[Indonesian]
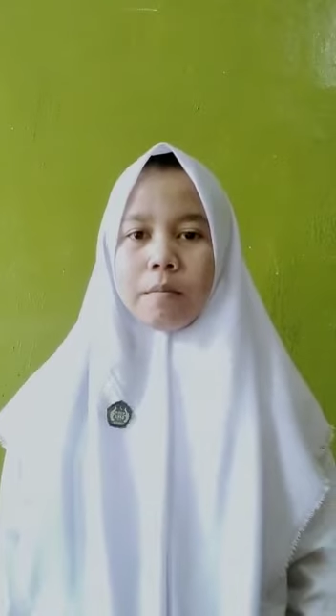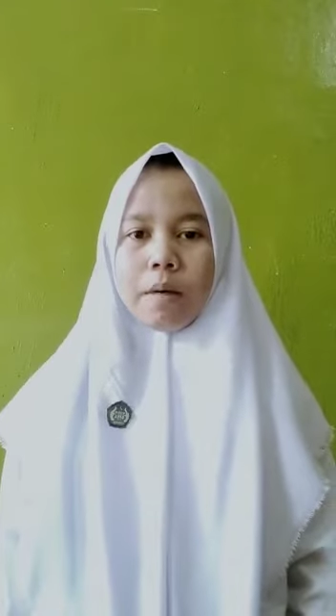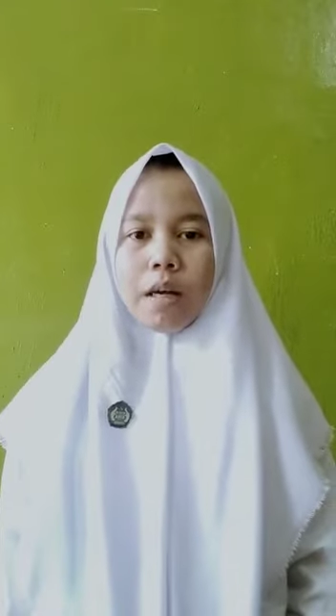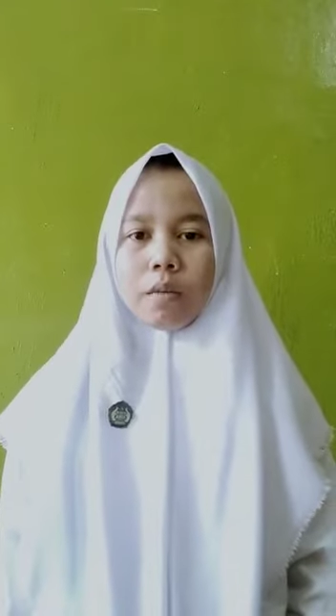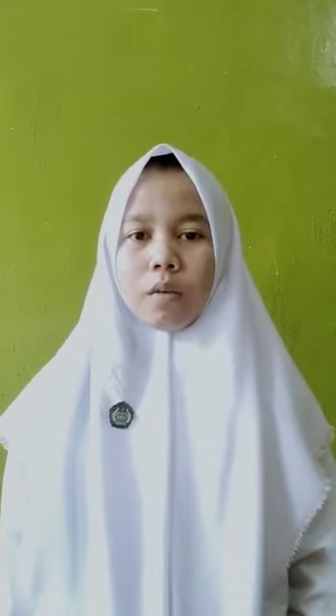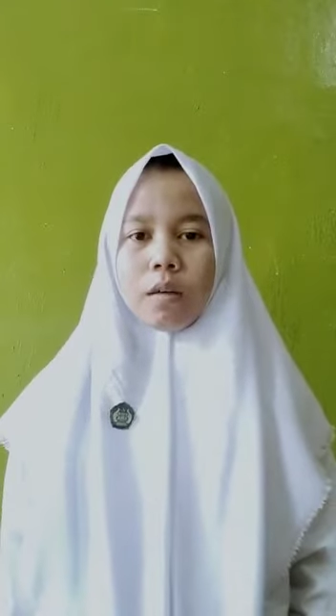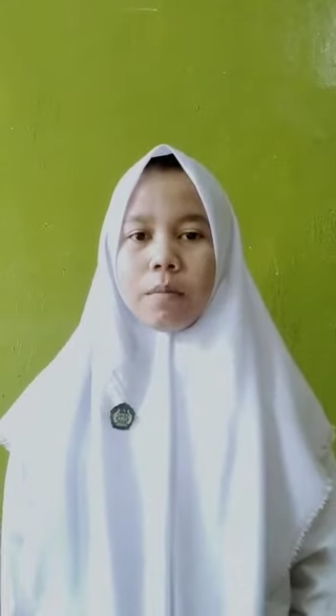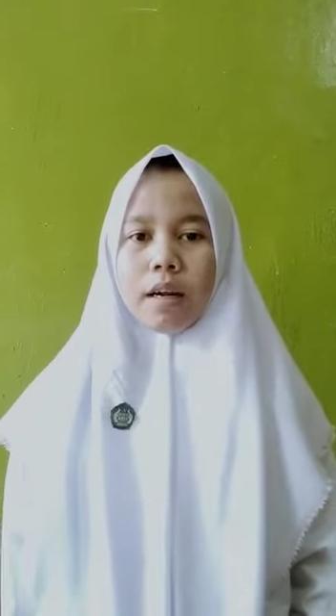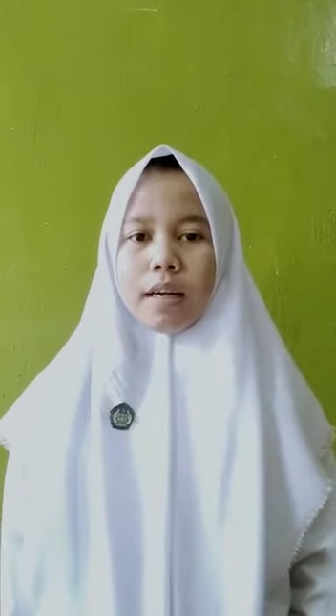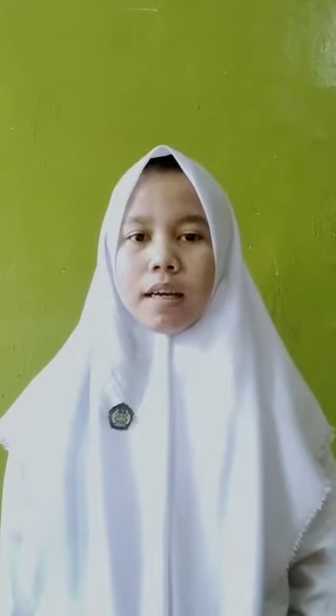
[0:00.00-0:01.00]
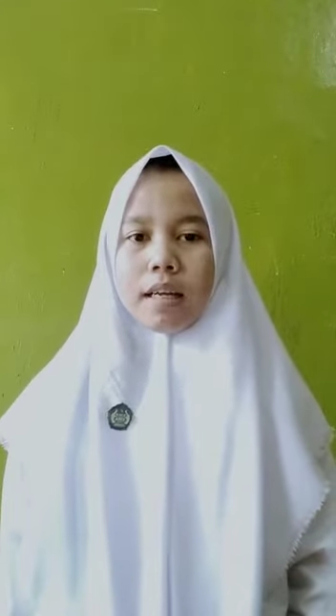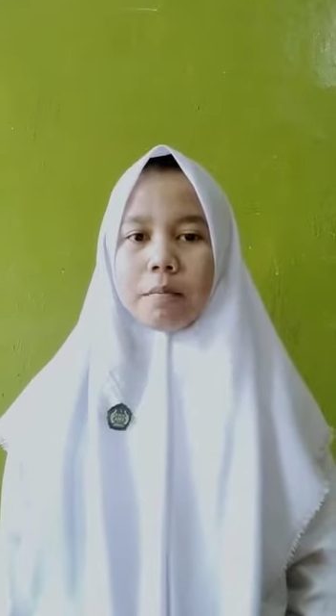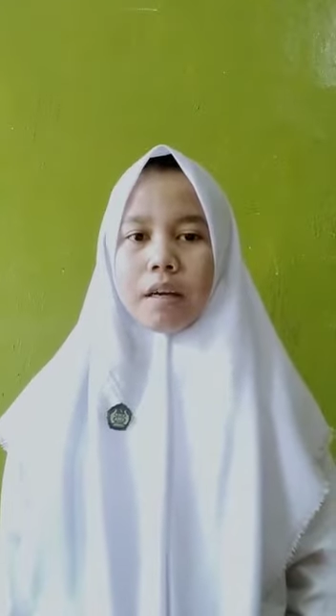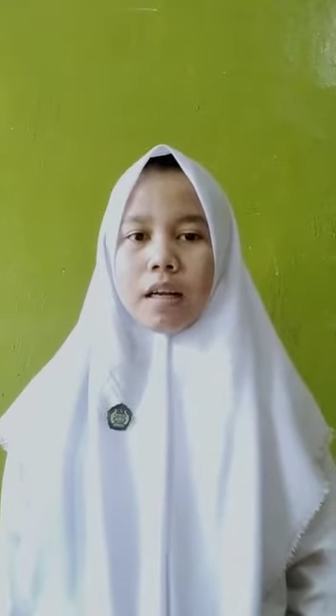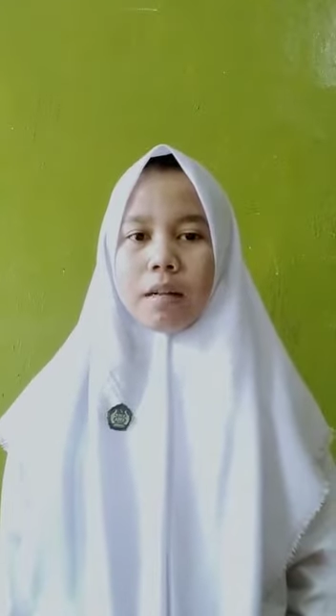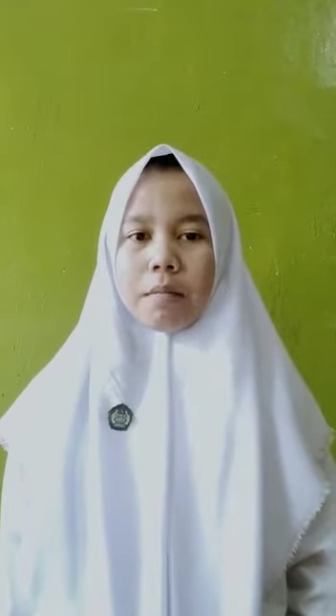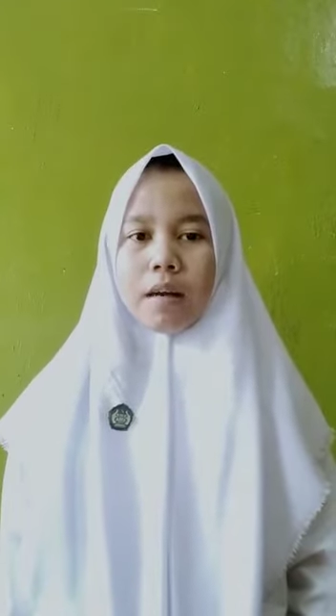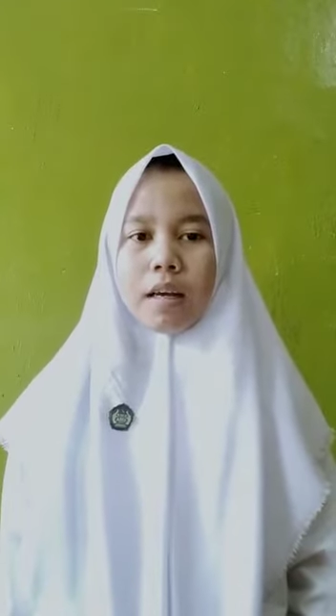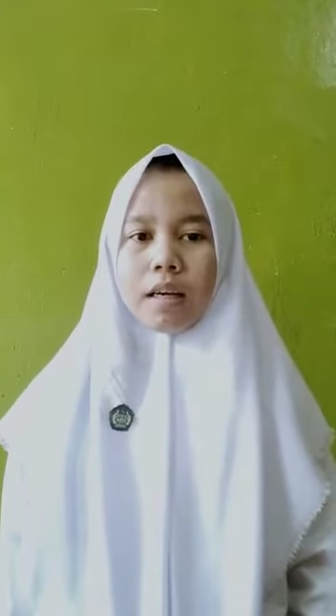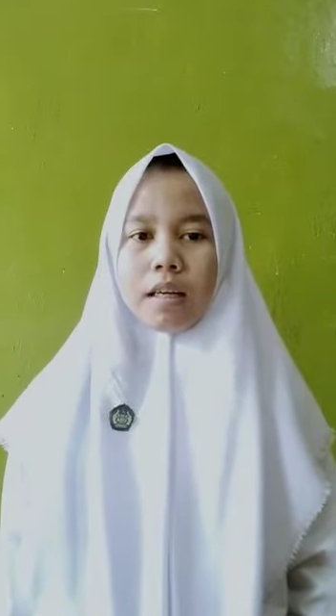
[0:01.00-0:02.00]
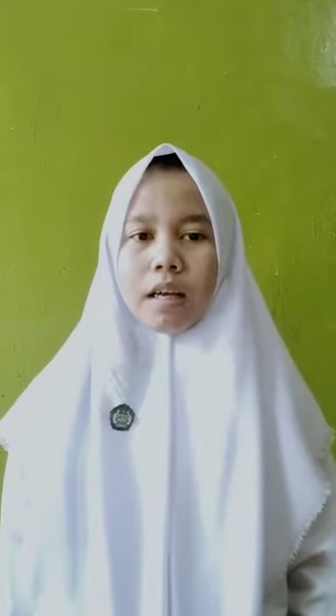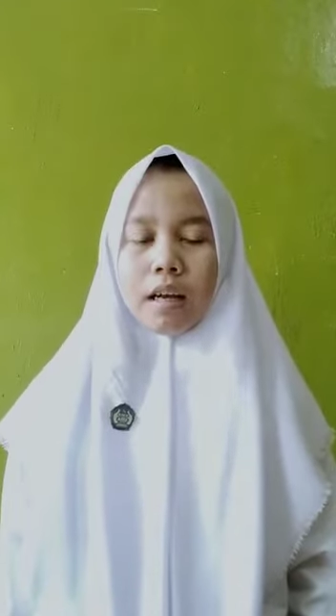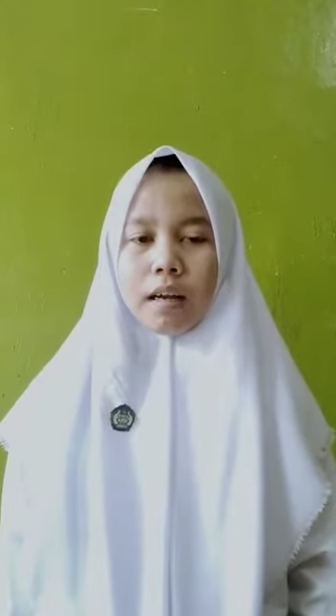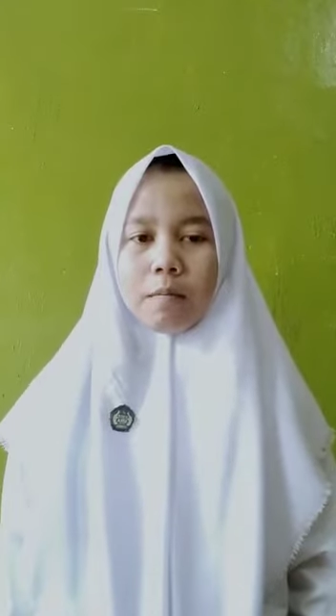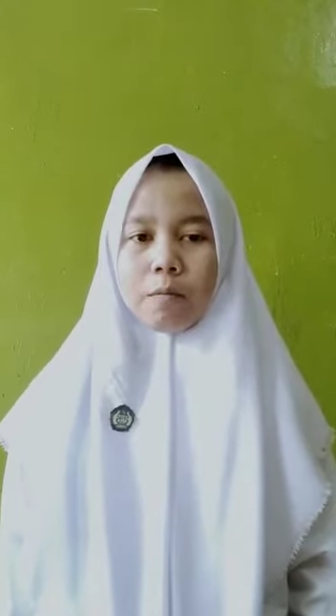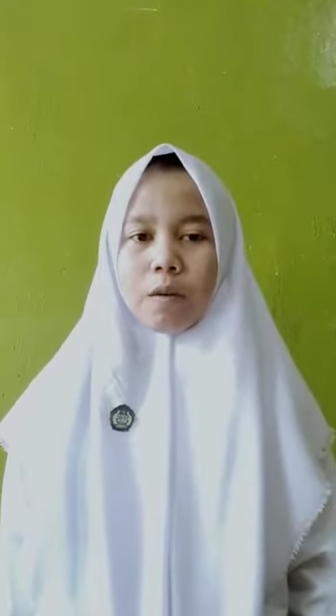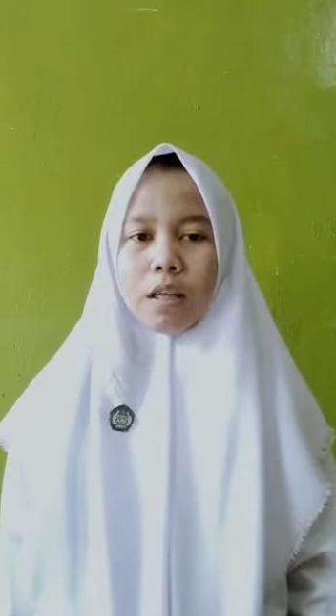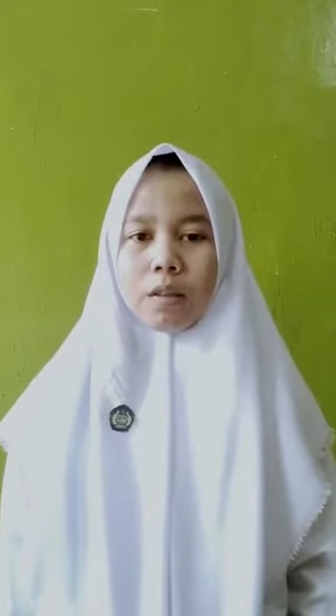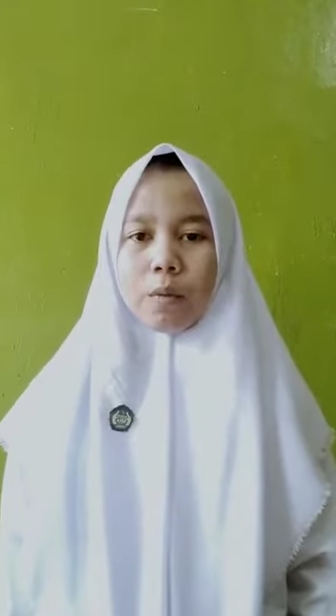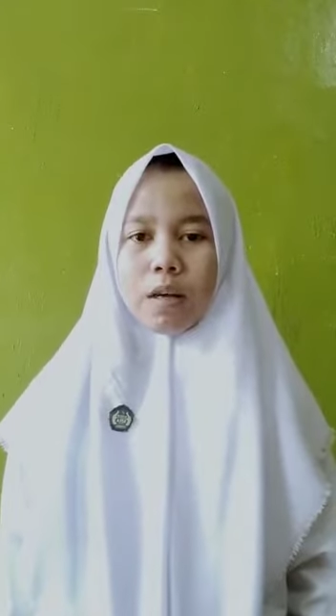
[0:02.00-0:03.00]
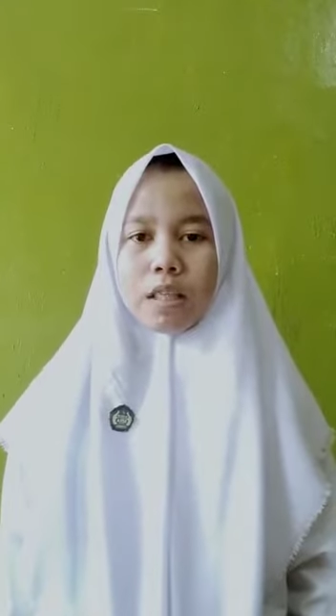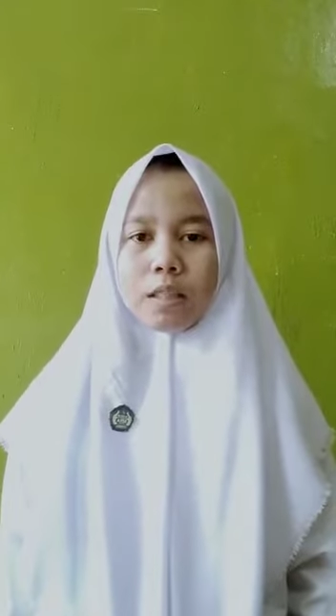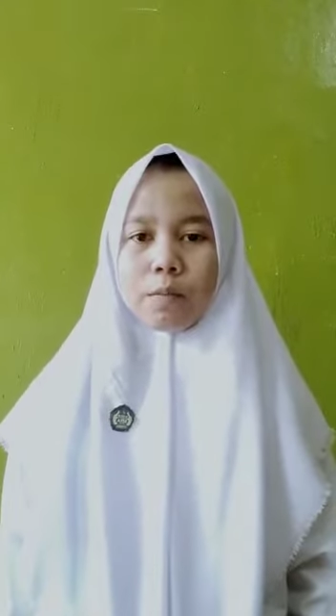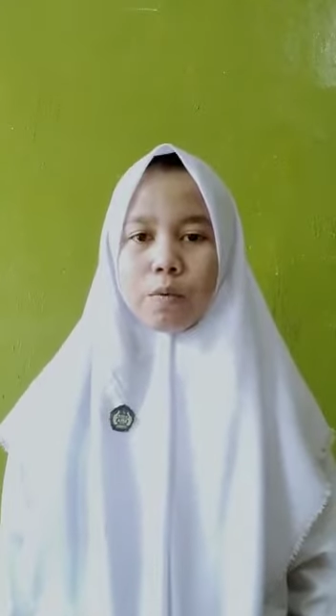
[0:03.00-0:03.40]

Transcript: mengatur keberadaan lembaga-lembaga negara mulai tugas,